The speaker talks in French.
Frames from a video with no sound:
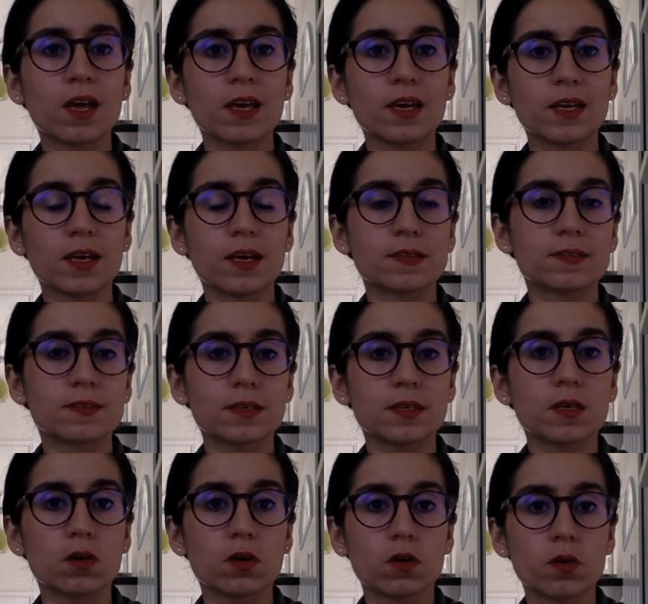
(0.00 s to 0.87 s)
et
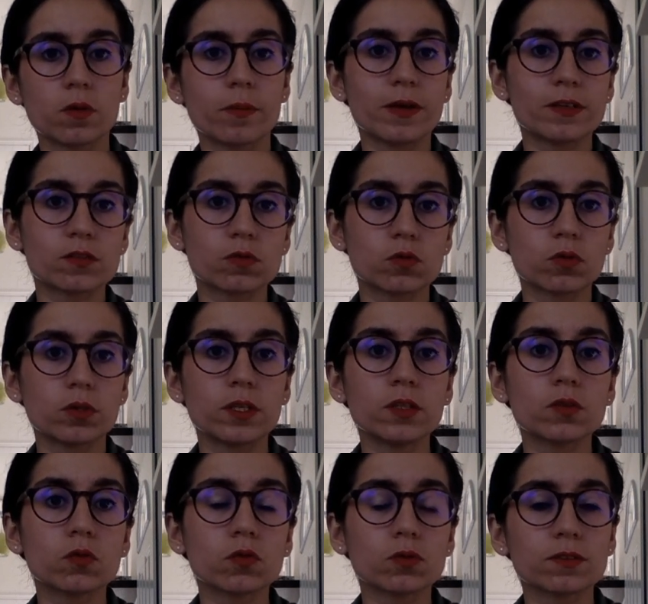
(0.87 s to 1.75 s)
assez euh,
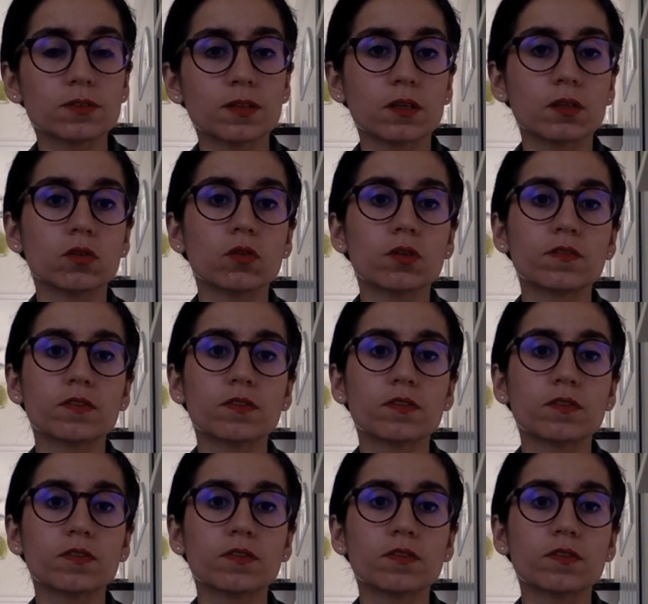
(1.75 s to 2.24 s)
masculine concernant